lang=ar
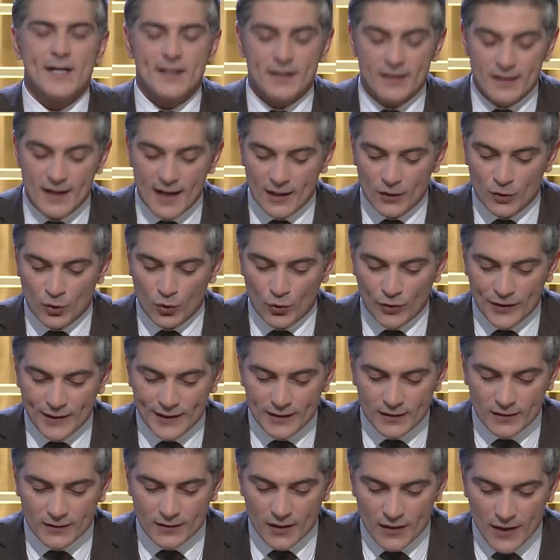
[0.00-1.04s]
هل
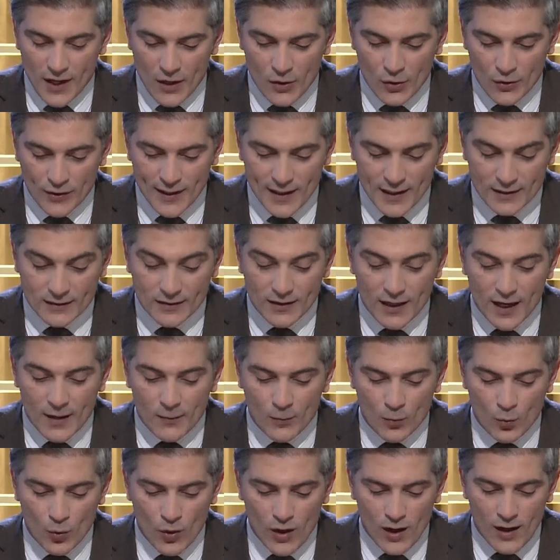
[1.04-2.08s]
تعيد التظاهرات
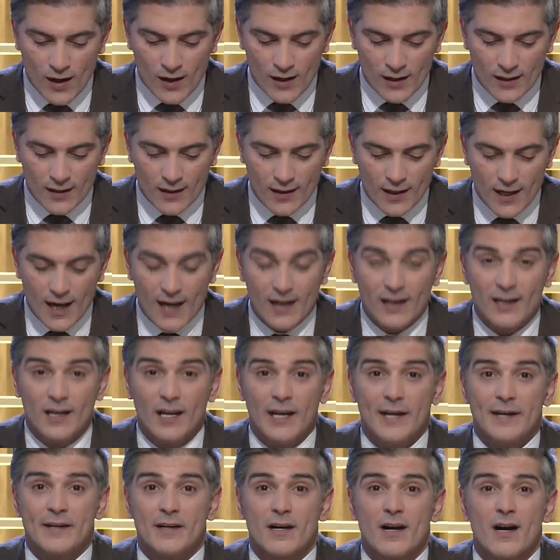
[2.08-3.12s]
أموال
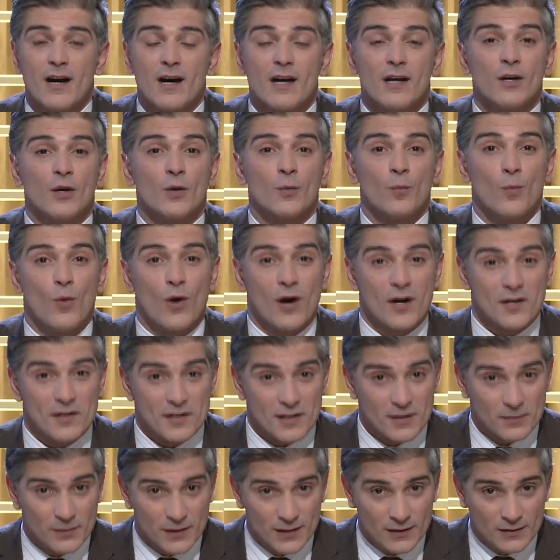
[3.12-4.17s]
العراق
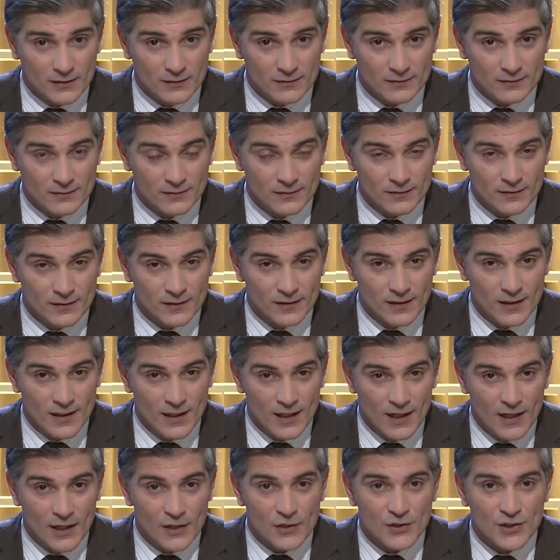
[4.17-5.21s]
المهربة؟
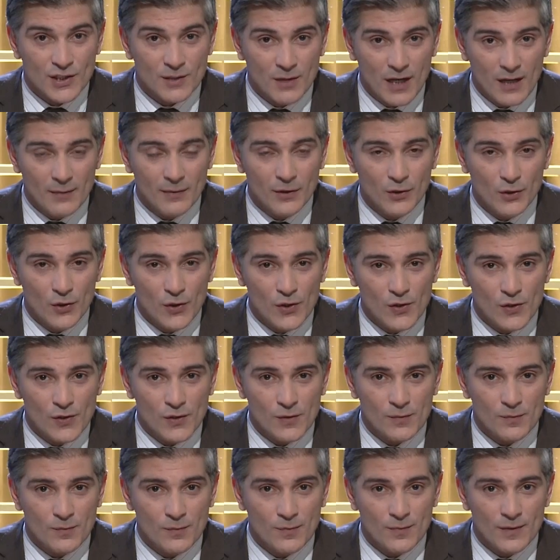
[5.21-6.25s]
الشباب
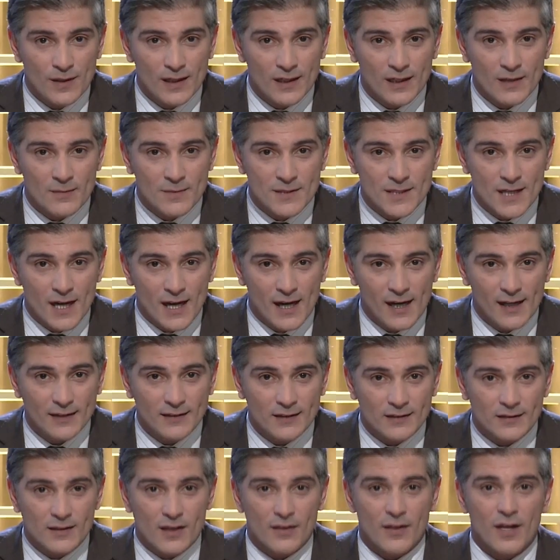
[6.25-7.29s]
اليوم اللي بساحات
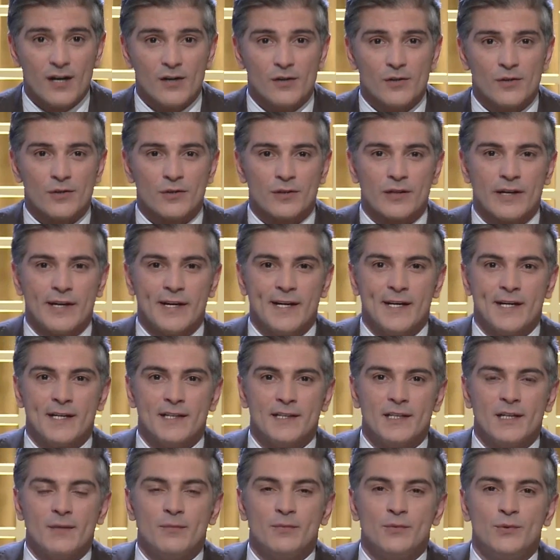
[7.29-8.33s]
التظاهر
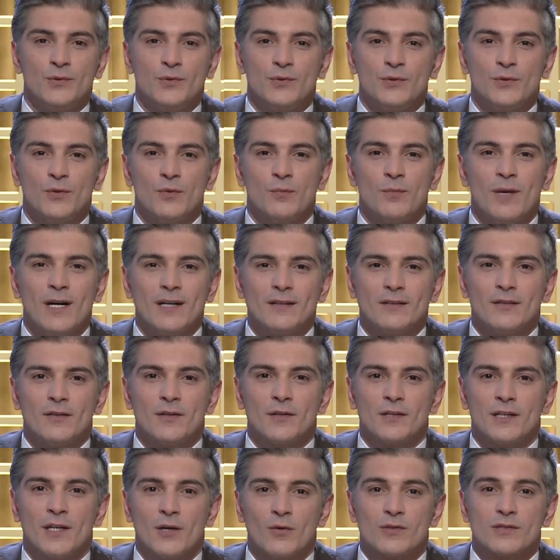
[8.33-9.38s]
يبدو ما
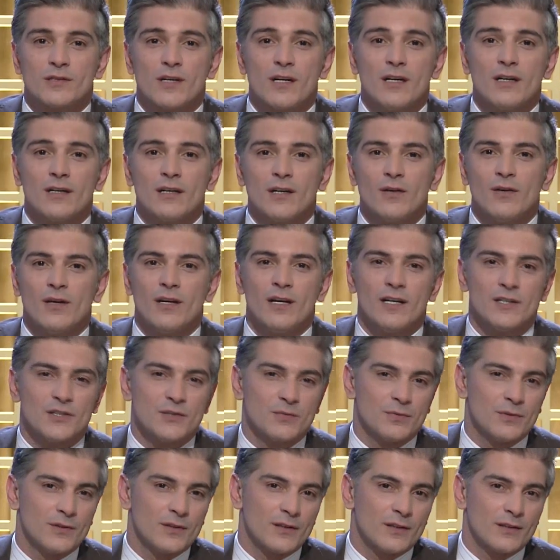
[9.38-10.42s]
تركوا صغيرة ولا
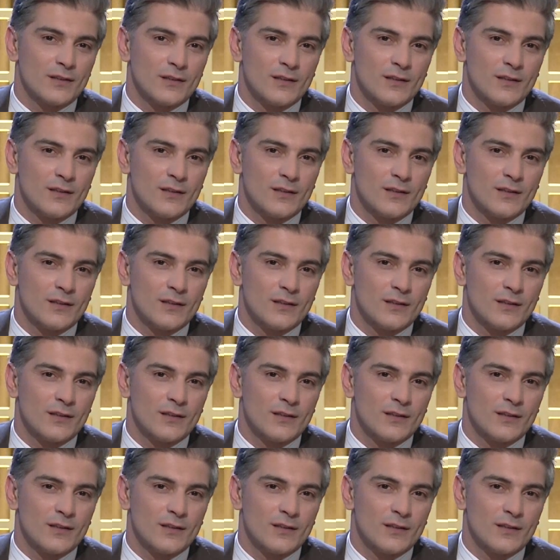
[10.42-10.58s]
كبيرة